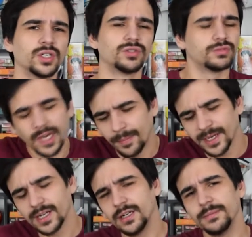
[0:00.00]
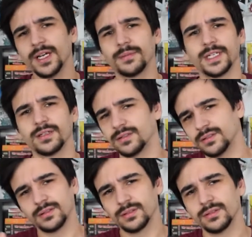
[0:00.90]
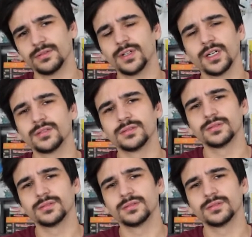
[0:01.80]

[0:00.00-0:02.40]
Je vous dirai pas quel est le mien, mais euh, voilà.